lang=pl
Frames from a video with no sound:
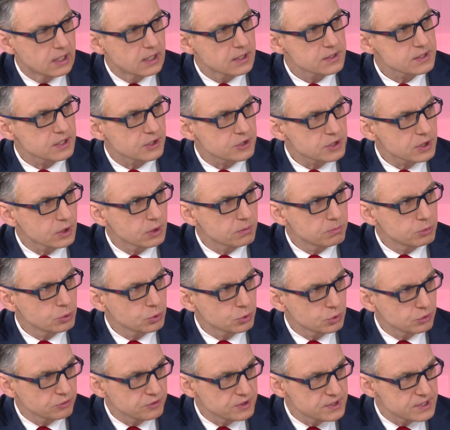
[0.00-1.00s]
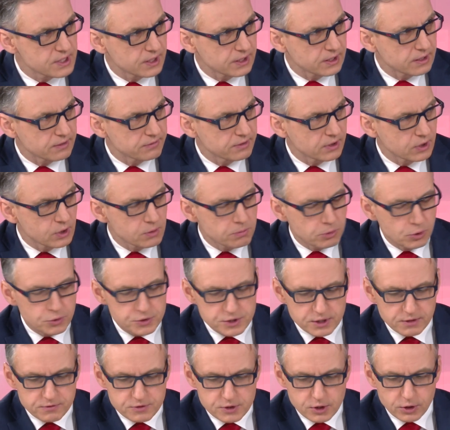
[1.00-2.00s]
Z naszego punktu widzenia
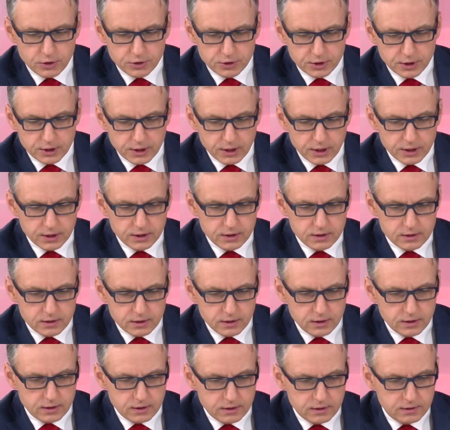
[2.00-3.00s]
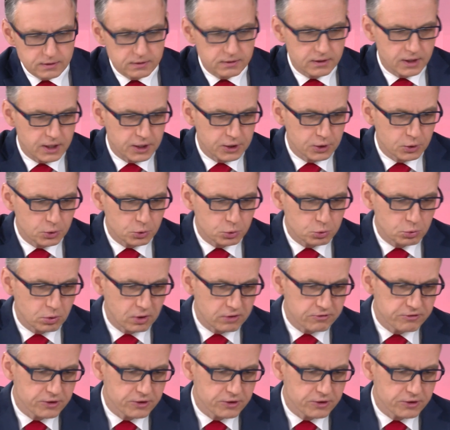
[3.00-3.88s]
Wielkopolski Wschodniej, regionu, który